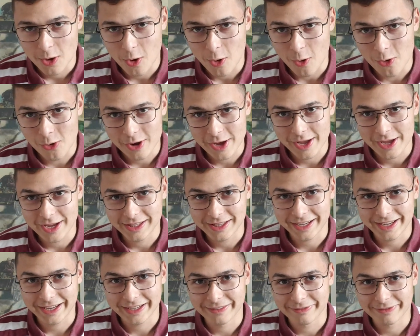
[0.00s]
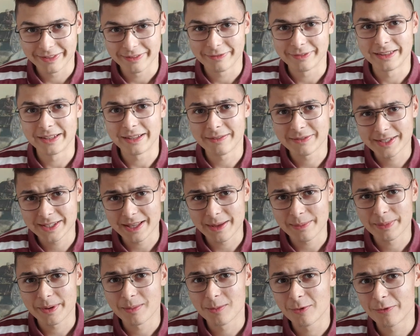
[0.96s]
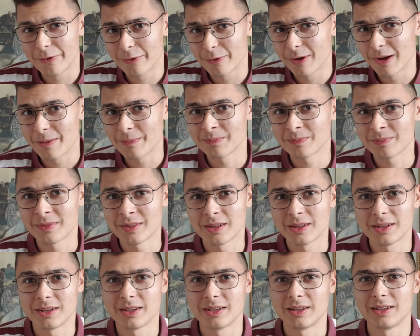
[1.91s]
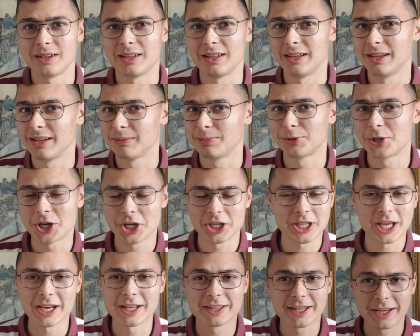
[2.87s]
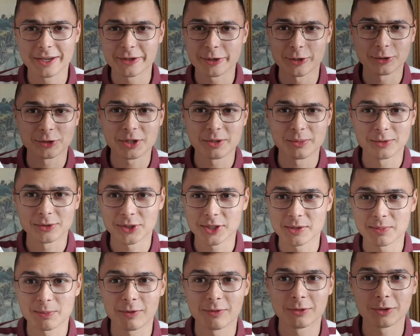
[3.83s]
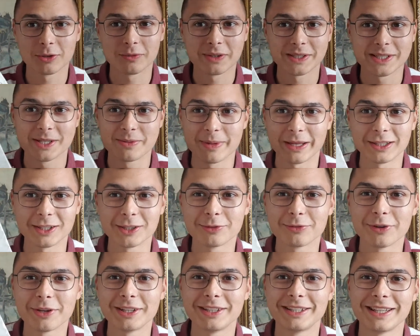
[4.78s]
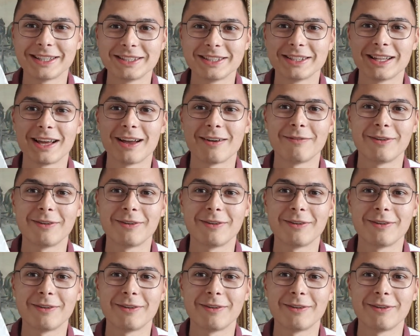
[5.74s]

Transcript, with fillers: Okej, okay, tak jak na wstępie mówiłem, e, przeczytanie tej książki może spowodować zmianę Twojej diety na